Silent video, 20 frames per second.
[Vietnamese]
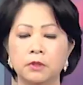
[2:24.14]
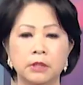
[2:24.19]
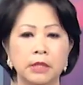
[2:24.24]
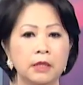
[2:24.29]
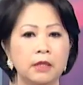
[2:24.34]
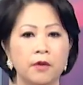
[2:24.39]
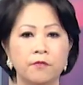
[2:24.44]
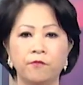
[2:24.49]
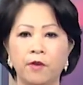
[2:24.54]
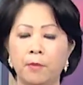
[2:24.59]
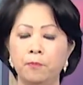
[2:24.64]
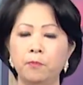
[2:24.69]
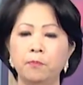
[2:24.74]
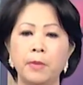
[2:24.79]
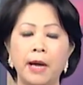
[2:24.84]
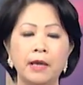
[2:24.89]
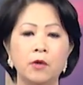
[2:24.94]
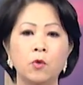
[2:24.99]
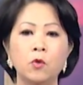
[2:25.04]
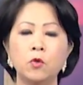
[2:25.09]
cái thực phẩm
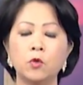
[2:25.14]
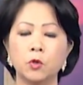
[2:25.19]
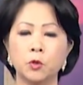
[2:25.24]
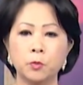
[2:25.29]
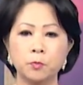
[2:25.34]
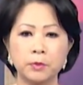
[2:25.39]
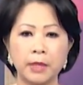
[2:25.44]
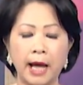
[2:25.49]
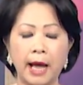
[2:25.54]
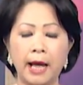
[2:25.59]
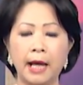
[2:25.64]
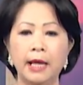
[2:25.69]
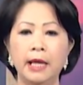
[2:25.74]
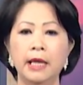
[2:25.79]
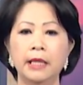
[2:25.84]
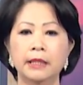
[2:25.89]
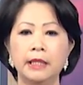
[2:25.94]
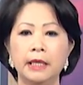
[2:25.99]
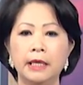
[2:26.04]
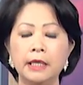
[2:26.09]
ăn uống của chúng ta
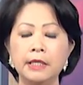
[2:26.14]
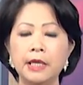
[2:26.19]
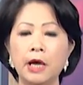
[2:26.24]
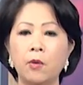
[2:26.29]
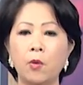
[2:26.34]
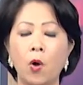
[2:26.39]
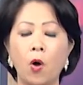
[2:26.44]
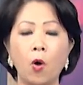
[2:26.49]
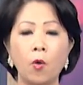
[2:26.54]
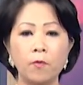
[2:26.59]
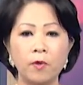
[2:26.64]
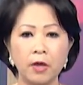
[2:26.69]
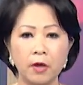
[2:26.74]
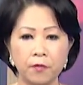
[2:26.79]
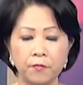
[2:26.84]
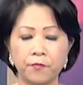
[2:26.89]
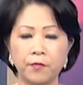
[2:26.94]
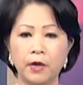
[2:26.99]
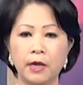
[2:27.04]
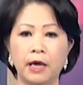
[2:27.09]
thì cái dầu
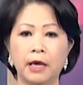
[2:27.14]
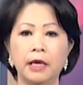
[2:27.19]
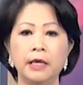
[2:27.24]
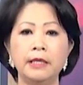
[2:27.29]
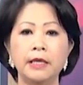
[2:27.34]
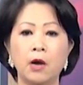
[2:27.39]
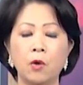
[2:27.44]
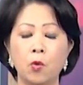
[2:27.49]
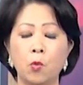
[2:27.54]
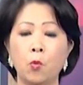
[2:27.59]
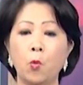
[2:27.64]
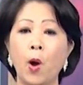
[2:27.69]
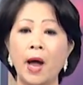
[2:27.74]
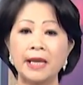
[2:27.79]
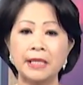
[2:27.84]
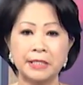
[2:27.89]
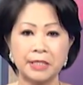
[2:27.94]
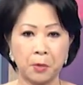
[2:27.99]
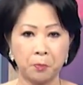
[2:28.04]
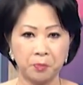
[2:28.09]
olive là cái dầu
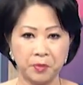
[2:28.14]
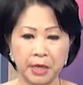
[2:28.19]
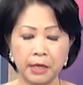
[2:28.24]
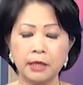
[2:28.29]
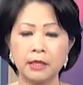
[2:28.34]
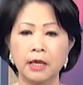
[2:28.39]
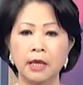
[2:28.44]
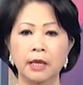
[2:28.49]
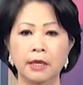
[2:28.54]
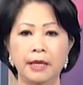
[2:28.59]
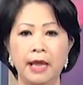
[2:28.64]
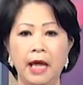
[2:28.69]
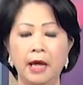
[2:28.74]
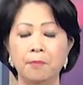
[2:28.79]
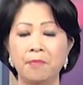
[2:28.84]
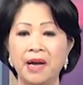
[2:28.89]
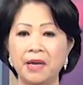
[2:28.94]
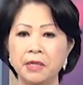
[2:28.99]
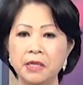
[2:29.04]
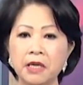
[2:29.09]
quan trọng nhất để
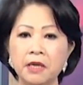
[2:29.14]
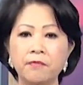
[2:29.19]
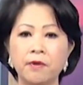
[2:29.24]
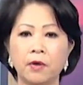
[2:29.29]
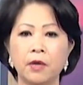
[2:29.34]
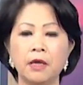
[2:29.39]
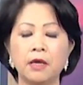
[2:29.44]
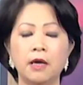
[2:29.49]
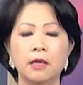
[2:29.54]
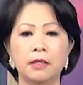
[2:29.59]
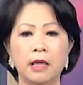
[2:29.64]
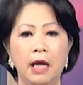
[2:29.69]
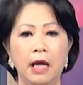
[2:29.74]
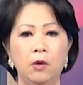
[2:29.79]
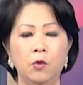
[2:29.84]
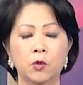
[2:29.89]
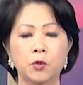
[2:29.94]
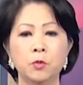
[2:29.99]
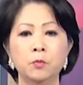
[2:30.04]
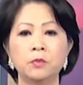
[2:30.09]
mà đưa vào cái cơ thể
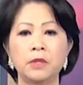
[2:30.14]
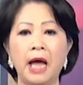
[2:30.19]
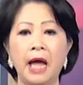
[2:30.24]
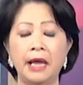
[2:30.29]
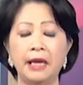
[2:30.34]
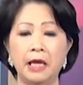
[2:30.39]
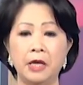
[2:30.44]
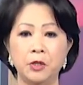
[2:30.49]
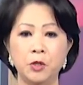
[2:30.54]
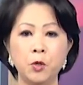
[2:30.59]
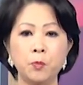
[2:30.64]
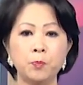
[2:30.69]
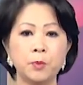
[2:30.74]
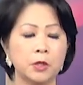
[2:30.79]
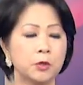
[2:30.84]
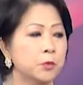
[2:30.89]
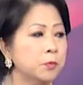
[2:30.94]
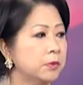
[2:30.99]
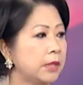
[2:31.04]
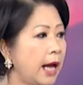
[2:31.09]
của chúng ta để giúp cho
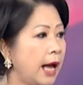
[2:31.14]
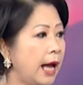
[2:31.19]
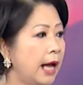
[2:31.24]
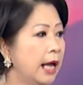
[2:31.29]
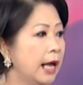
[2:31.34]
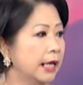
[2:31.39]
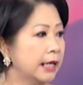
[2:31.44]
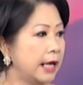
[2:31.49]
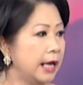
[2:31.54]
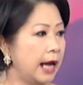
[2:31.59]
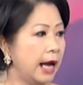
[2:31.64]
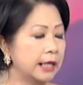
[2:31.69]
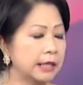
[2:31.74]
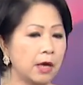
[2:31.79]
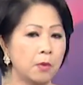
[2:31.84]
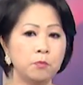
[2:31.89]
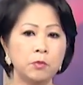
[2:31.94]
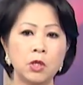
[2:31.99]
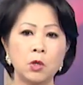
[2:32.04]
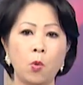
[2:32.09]
chúng ta cái hệ
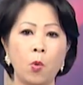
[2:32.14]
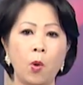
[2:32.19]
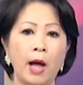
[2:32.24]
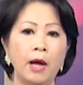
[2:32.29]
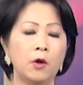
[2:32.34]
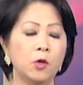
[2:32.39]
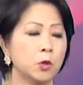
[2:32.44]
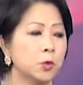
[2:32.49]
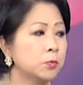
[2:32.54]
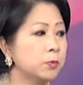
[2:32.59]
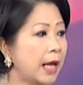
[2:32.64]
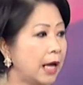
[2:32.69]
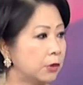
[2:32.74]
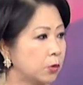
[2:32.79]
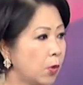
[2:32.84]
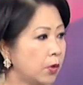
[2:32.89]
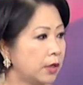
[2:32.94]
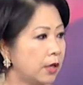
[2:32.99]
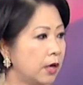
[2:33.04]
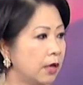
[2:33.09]
thống tiêu hóa của chúng ta
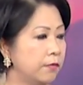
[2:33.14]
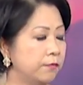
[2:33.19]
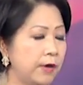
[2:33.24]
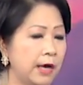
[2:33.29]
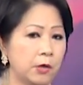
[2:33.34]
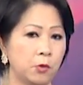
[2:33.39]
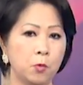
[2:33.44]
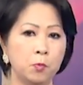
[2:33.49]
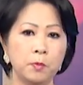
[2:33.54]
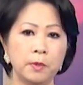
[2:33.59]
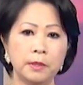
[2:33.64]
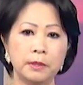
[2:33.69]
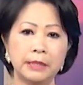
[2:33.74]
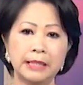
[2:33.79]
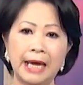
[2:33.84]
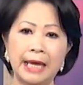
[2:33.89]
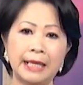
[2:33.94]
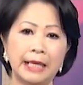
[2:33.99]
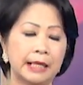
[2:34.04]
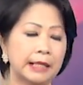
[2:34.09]
tốt hơn và cũng
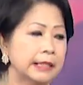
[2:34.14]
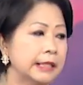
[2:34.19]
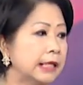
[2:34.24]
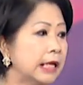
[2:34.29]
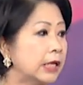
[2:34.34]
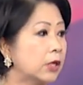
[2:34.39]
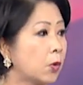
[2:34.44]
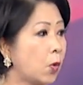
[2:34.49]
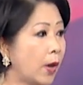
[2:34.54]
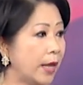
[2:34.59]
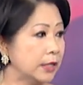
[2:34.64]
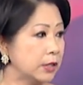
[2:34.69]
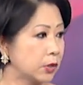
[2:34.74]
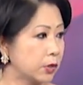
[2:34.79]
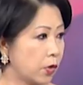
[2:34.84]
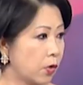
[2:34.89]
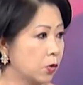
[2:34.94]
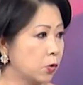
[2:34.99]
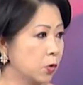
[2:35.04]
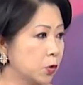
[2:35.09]
ngay cả những cái
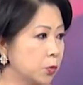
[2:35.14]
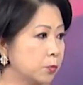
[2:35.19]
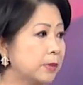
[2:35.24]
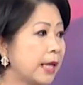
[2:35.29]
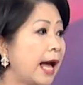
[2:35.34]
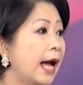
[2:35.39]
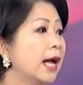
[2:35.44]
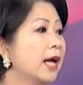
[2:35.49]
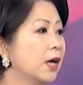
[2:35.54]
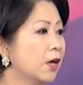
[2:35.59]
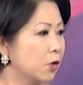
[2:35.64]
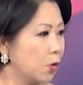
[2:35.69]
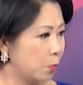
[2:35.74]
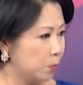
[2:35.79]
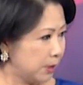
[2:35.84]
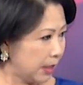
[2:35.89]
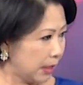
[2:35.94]
cholesterol của chúng ta cũng sẽ